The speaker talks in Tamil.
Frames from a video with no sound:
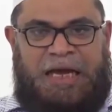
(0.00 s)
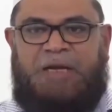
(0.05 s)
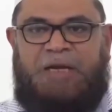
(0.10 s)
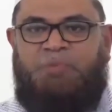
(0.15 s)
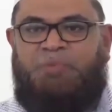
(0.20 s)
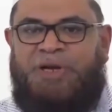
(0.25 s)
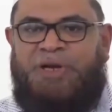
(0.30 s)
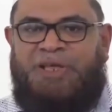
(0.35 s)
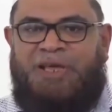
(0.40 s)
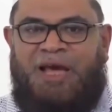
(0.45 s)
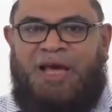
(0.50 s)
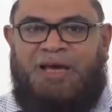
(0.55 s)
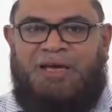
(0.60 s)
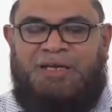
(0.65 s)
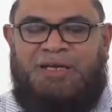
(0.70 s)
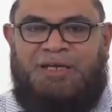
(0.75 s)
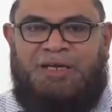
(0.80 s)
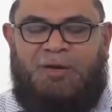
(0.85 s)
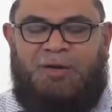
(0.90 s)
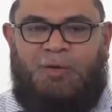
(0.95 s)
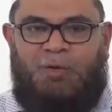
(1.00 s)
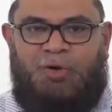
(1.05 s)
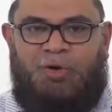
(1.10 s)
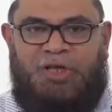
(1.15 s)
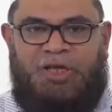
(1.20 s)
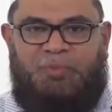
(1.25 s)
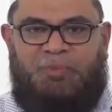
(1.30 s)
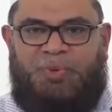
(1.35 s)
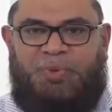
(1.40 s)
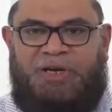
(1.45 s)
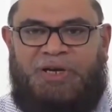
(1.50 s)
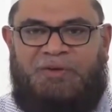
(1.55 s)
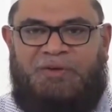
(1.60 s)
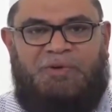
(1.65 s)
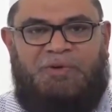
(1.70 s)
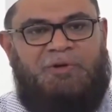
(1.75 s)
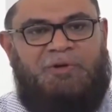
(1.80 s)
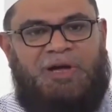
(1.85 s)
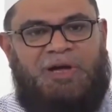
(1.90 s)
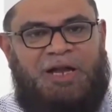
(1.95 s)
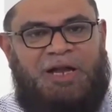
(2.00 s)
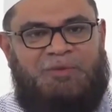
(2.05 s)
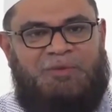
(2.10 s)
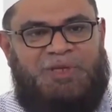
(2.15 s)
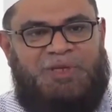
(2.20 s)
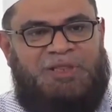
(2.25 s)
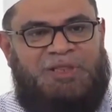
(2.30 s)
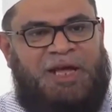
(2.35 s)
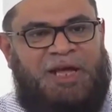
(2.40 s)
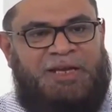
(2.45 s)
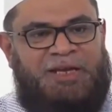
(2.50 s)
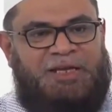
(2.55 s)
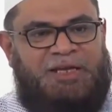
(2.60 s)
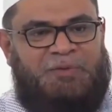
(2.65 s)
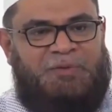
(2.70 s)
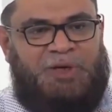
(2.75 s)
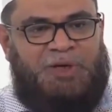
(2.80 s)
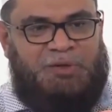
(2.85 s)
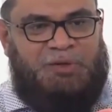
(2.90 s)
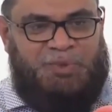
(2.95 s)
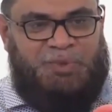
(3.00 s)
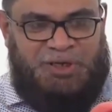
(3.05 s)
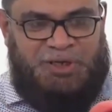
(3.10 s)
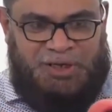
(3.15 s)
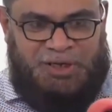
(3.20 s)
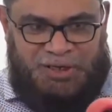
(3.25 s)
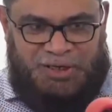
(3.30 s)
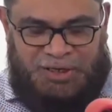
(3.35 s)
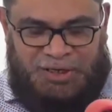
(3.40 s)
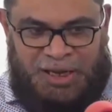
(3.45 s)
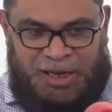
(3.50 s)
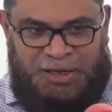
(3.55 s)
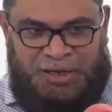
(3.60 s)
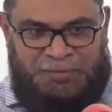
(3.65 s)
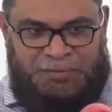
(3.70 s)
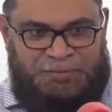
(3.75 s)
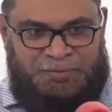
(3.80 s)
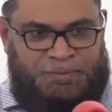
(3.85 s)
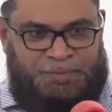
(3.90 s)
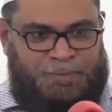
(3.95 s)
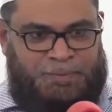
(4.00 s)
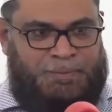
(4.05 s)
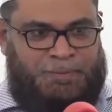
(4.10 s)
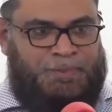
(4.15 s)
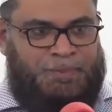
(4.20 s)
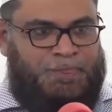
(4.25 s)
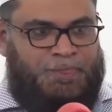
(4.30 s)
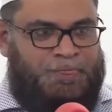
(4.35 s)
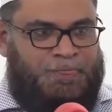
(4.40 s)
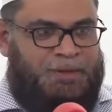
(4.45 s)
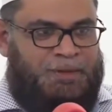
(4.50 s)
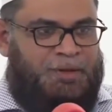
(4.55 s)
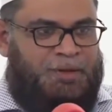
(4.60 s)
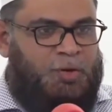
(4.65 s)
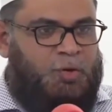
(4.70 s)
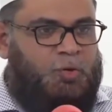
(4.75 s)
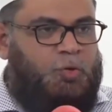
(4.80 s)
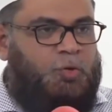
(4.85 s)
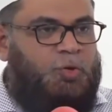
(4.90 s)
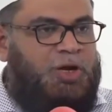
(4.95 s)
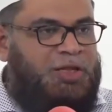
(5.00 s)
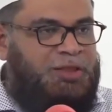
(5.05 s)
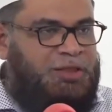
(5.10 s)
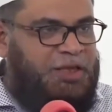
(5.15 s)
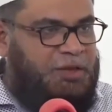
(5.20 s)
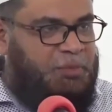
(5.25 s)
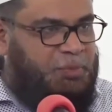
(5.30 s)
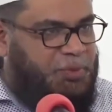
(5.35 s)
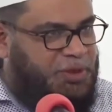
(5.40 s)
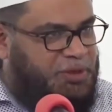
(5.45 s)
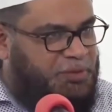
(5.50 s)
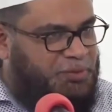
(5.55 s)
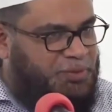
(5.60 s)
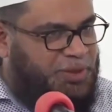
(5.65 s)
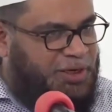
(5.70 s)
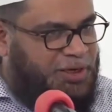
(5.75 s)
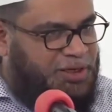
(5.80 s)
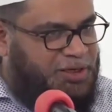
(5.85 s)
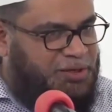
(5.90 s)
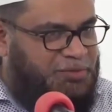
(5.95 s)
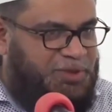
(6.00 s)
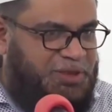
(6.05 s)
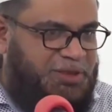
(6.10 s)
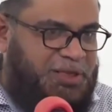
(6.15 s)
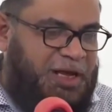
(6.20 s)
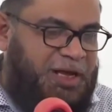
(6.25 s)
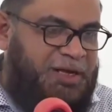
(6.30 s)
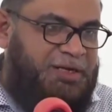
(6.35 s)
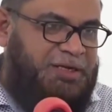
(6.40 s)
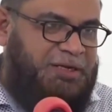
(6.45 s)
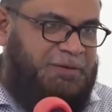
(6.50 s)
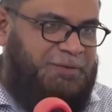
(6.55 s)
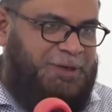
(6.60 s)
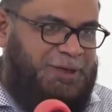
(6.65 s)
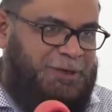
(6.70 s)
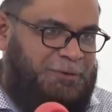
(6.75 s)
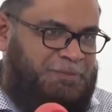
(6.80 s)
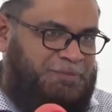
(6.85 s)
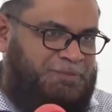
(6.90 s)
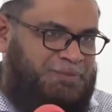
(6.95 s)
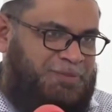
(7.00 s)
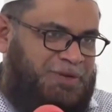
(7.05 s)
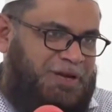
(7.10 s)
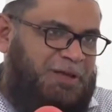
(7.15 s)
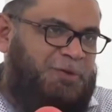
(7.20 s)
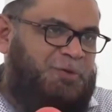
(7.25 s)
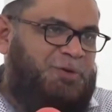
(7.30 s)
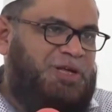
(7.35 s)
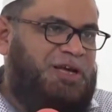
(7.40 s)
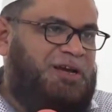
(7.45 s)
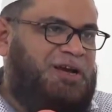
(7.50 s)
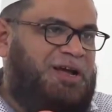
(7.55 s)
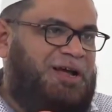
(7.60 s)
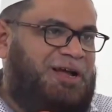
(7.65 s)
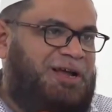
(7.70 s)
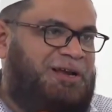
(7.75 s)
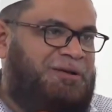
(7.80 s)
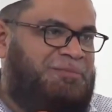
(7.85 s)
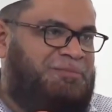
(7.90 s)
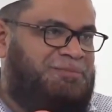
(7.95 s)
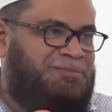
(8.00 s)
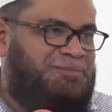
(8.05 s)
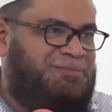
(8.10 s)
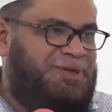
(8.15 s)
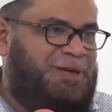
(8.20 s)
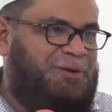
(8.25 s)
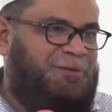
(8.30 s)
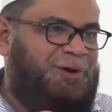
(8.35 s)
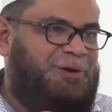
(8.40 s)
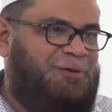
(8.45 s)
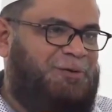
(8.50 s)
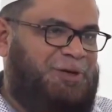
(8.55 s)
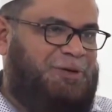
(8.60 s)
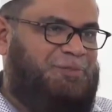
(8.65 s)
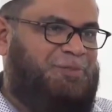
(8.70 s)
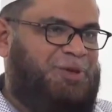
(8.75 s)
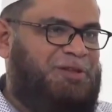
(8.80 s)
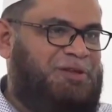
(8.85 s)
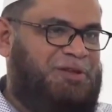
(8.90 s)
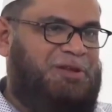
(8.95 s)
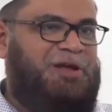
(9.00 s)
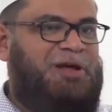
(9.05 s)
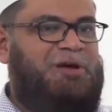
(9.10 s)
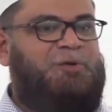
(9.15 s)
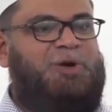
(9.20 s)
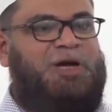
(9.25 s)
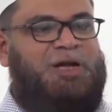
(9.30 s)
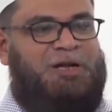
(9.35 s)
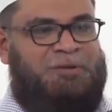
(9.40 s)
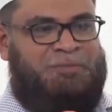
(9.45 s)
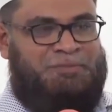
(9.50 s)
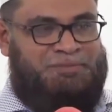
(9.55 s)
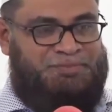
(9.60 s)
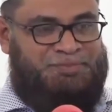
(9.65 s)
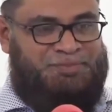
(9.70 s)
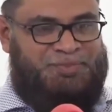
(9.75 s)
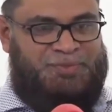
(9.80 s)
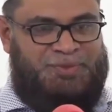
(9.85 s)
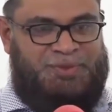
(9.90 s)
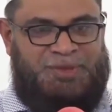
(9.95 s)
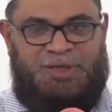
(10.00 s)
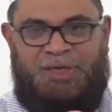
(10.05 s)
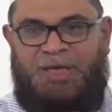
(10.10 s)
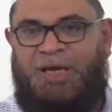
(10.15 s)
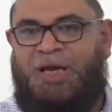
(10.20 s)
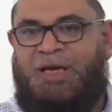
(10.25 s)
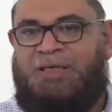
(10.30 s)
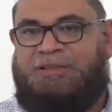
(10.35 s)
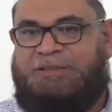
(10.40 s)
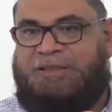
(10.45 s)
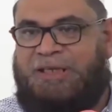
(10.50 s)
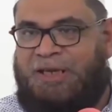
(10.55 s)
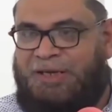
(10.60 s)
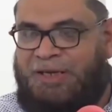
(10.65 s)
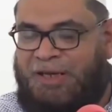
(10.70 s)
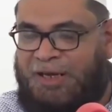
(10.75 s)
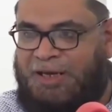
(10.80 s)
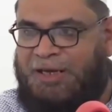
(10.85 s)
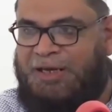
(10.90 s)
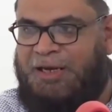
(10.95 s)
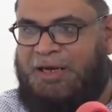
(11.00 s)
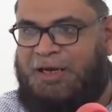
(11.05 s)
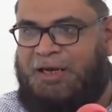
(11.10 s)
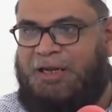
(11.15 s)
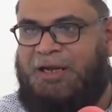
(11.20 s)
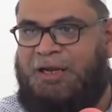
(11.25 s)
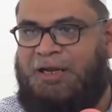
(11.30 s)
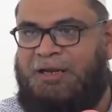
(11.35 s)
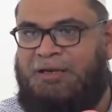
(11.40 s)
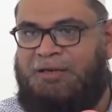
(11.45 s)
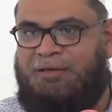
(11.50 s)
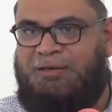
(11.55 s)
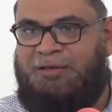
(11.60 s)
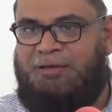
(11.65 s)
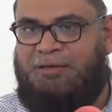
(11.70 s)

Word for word: கற்பிணியாக இருக்கக்கூடிய பெண் எவ்வளோ காலம் இத்தா இருக்க வேண்டும் என்று கேட்டால் குழந்தை பெரும்பரைக்கும் வரைக்கும் இத்தா இருக்க வேண்டும் அதனுடைய காலம் எவ்வளவு என்பது அல்லாஹு ஆலம் சில நேரங்களில்